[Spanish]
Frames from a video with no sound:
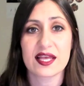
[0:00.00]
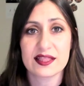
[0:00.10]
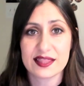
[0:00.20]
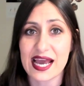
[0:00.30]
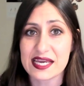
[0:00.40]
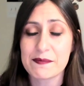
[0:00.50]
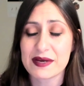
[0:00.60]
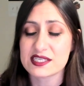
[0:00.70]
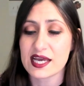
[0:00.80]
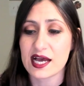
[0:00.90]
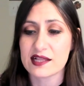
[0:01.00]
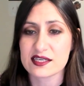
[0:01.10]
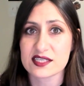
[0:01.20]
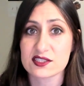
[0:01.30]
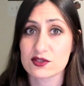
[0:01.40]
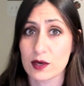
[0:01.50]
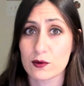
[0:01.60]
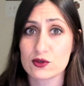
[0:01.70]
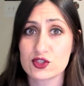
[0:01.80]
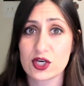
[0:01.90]
De ahí pasé al Dance Dance
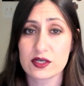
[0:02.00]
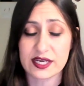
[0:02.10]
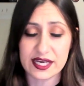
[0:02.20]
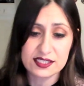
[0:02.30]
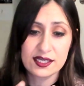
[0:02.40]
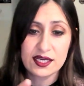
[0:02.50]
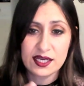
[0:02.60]
Revolution, que es